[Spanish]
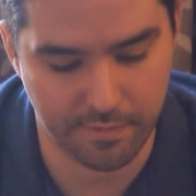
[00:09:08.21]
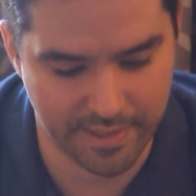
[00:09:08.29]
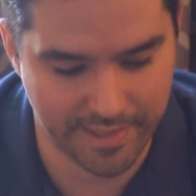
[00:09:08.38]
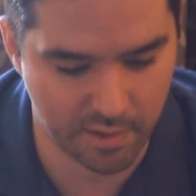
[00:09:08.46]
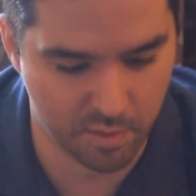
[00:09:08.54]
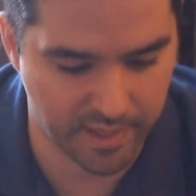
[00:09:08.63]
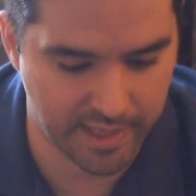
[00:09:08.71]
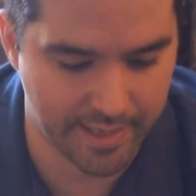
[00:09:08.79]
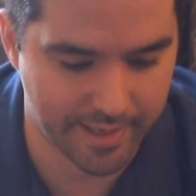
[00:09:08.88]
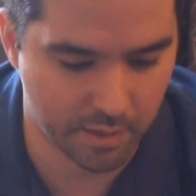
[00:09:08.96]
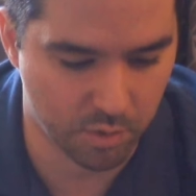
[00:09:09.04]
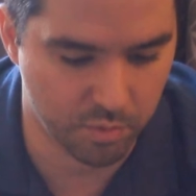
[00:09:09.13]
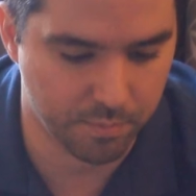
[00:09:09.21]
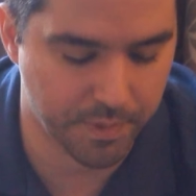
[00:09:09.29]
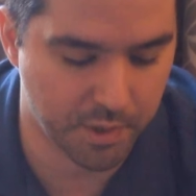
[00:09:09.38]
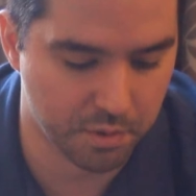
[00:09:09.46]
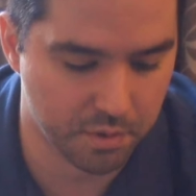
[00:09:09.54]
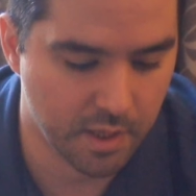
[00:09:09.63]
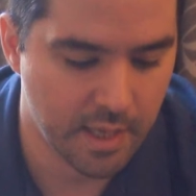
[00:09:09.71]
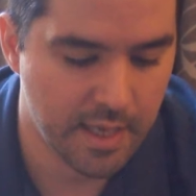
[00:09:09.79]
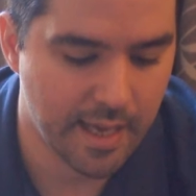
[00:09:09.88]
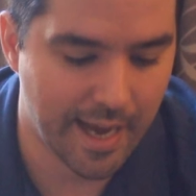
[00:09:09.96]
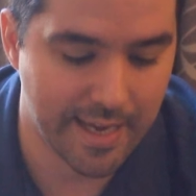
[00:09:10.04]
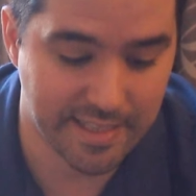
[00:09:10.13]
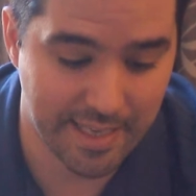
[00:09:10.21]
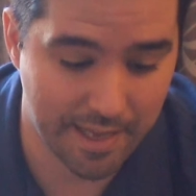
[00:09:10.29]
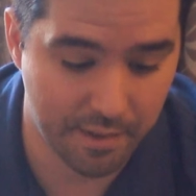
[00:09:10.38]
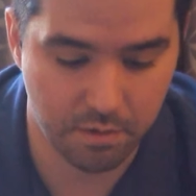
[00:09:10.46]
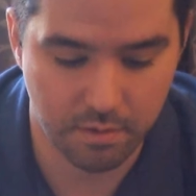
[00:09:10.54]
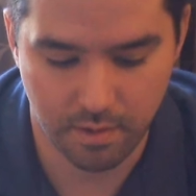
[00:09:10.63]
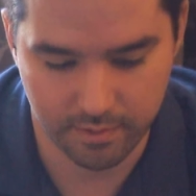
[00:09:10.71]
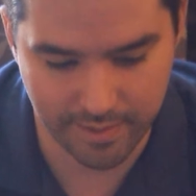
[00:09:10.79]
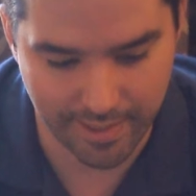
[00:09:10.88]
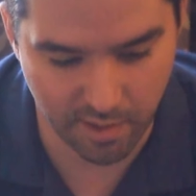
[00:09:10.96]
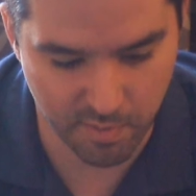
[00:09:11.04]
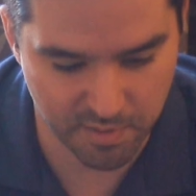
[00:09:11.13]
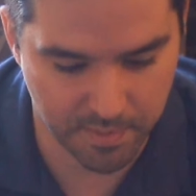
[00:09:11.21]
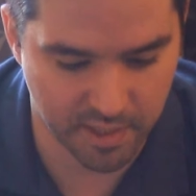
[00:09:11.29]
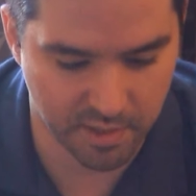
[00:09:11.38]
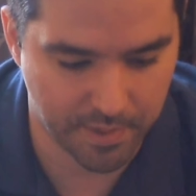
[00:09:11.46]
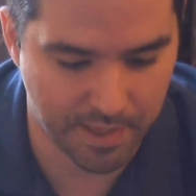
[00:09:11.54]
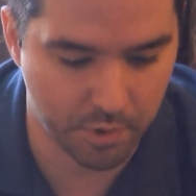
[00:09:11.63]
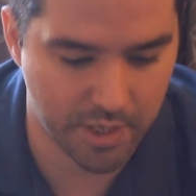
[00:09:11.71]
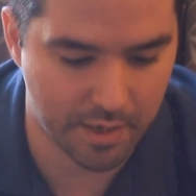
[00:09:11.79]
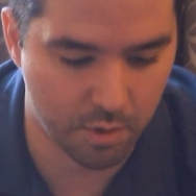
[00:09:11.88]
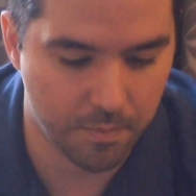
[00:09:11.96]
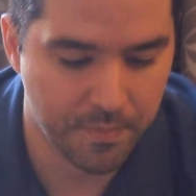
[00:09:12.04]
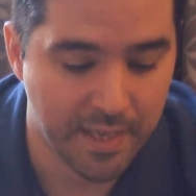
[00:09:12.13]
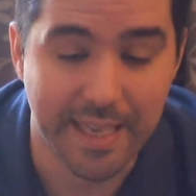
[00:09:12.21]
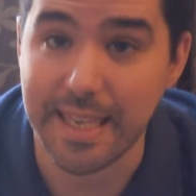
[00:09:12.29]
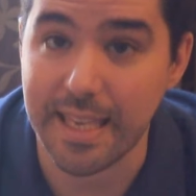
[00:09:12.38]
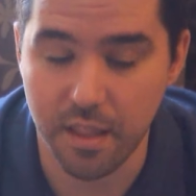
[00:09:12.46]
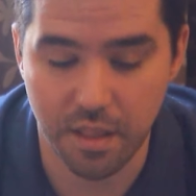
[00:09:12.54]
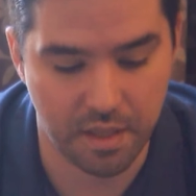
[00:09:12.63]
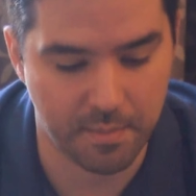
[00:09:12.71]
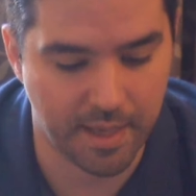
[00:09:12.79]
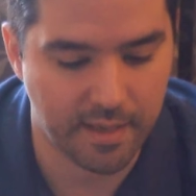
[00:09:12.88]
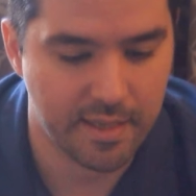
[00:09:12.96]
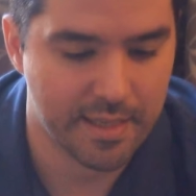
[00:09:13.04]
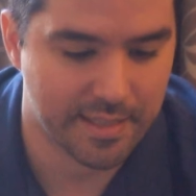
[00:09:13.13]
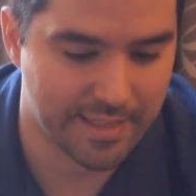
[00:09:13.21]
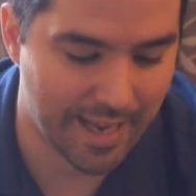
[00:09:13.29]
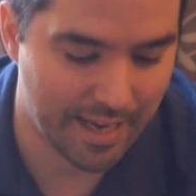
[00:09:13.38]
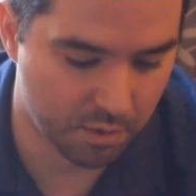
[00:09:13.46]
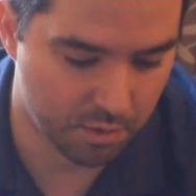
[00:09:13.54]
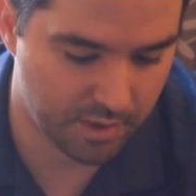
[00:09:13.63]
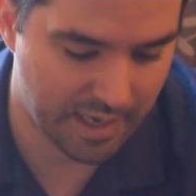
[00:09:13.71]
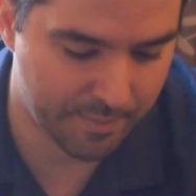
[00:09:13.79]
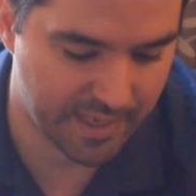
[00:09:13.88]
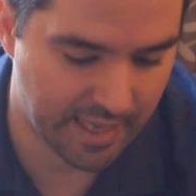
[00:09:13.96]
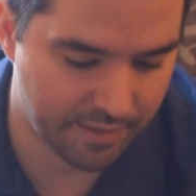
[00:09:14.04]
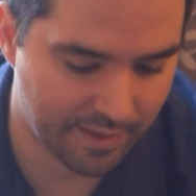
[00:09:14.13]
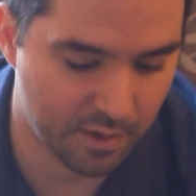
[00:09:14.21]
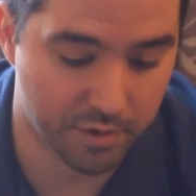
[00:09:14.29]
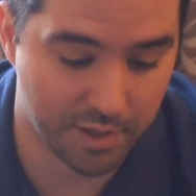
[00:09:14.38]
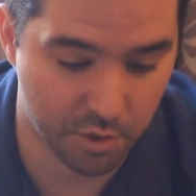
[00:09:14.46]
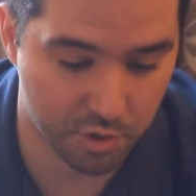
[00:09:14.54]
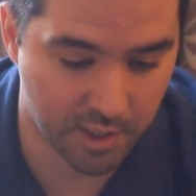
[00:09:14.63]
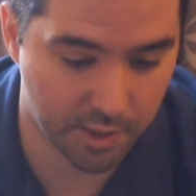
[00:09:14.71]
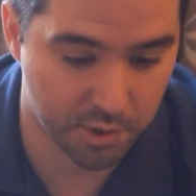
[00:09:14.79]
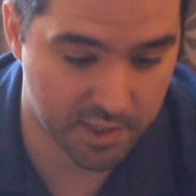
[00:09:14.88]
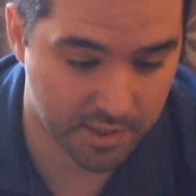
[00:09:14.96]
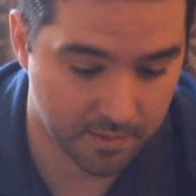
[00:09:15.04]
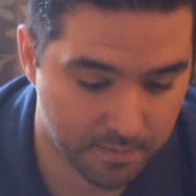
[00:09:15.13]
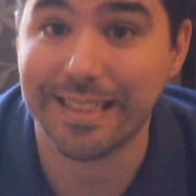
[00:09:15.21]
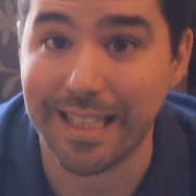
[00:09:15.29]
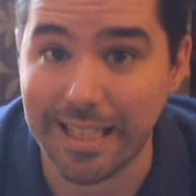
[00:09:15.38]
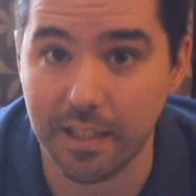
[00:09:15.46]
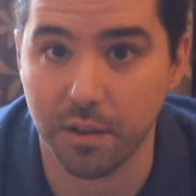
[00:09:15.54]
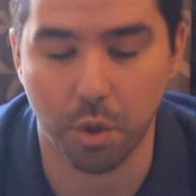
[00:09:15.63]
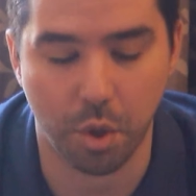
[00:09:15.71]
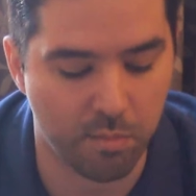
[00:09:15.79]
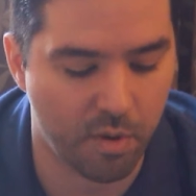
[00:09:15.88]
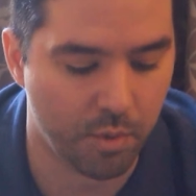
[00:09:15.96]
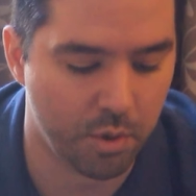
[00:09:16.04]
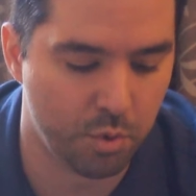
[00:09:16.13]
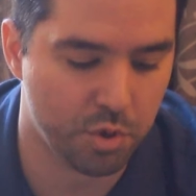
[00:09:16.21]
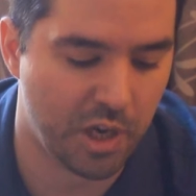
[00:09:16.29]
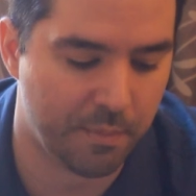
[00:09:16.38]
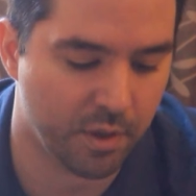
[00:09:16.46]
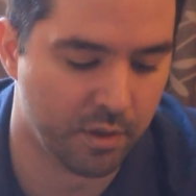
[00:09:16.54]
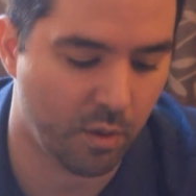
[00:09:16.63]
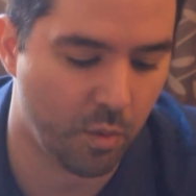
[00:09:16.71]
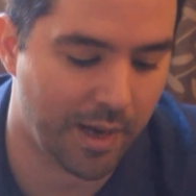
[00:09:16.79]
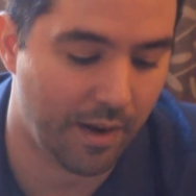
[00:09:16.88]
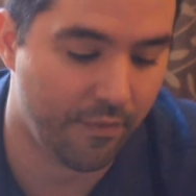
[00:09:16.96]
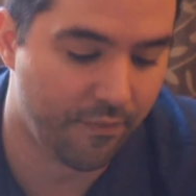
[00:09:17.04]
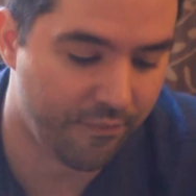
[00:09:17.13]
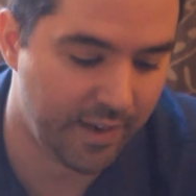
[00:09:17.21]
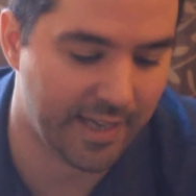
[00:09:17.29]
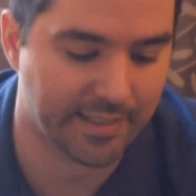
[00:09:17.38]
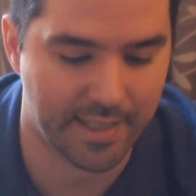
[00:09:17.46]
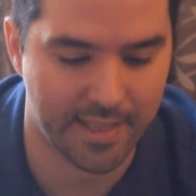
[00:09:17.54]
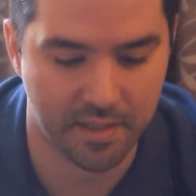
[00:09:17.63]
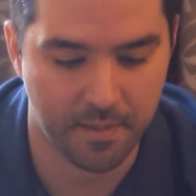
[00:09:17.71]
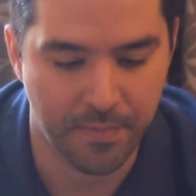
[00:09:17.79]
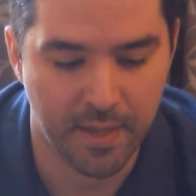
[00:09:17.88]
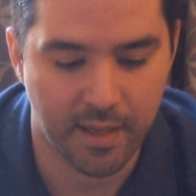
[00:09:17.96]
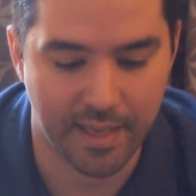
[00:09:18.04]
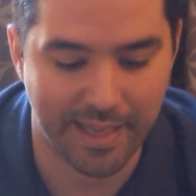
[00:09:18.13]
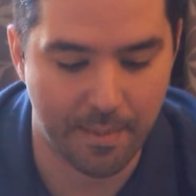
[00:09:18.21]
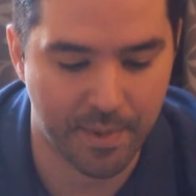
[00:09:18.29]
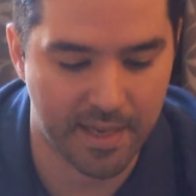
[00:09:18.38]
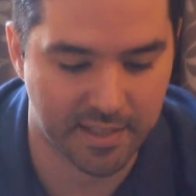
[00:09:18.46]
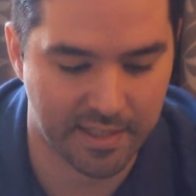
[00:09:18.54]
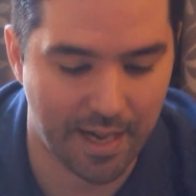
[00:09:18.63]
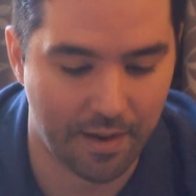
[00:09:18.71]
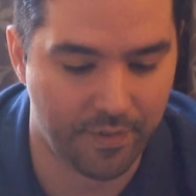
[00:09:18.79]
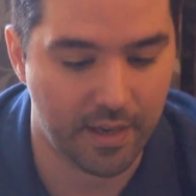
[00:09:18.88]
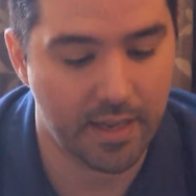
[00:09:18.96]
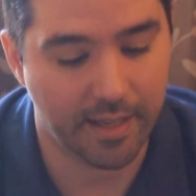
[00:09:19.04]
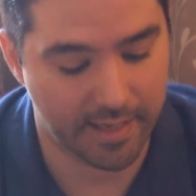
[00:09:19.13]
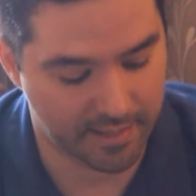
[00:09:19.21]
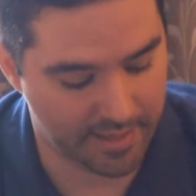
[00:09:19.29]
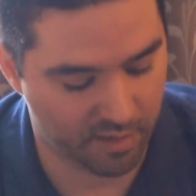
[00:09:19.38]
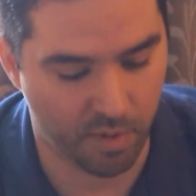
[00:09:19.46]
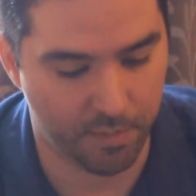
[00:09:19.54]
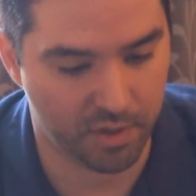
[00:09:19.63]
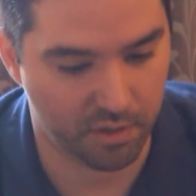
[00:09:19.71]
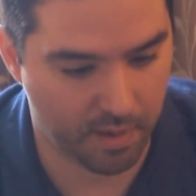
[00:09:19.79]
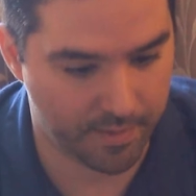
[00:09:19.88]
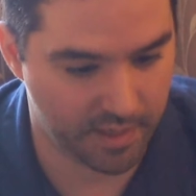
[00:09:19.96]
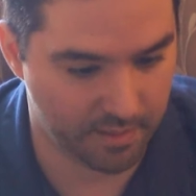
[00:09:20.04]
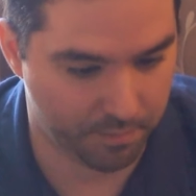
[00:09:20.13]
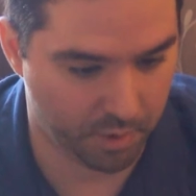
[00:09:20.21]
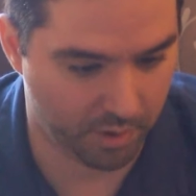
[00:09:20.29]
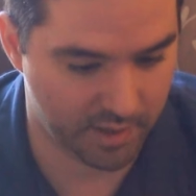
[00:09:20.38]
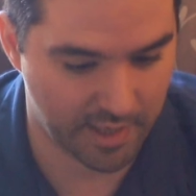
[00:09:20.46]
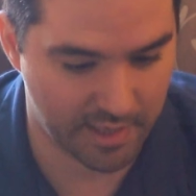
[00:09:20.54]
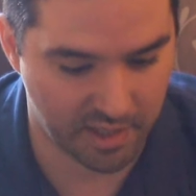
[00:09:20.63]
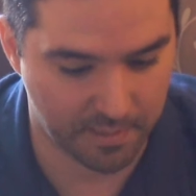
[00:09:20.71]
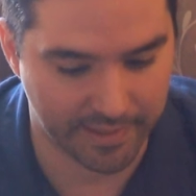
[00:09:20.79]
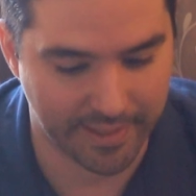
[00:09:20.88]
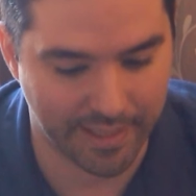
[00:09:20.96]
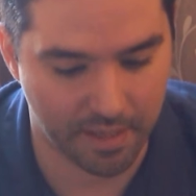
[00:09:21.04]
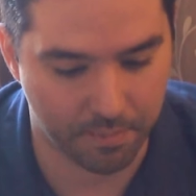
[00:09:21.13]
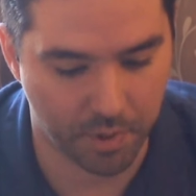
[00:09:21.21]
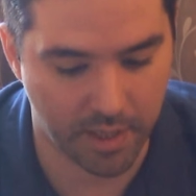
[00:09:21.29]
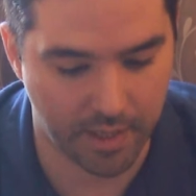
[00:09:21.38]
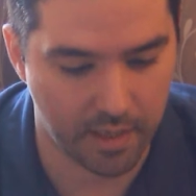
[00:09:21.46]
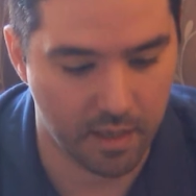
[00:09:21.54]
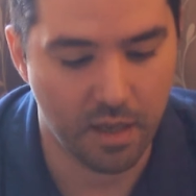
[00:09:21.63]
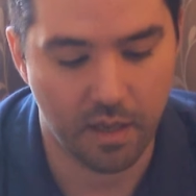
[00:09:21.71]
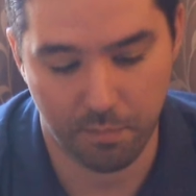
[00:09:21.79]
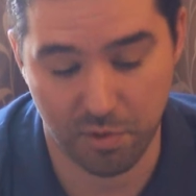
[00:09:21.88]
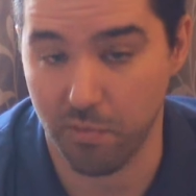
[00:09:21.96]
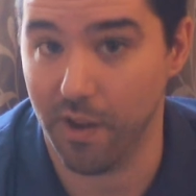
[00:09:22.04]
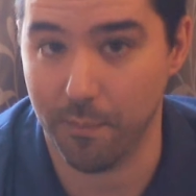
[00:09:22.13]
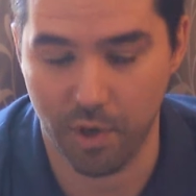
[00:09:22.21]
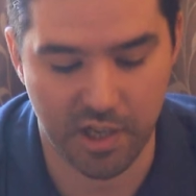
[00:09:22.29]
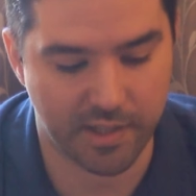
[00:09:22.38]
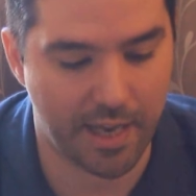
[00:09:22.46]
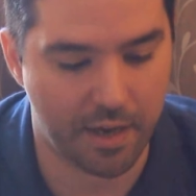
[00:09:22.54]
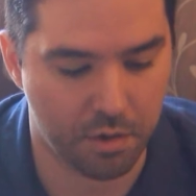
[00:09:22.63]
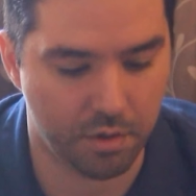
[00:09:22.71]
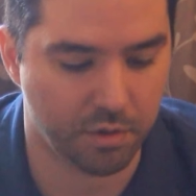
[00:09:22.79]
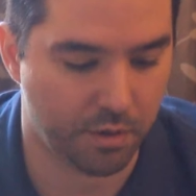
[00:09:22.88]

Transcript: Ahora ya no me quedaré con un peón aislado, daré con más piezas para apoyarlo y encima, y encima se ha dado la amenaza de los rayos X, teniendo como bonus la opción de jugar al a 3 y cambiar este alfil, que si en algún momento va a venir por D6 y va a atacar por aquí, pues me va a molestar, ¿no?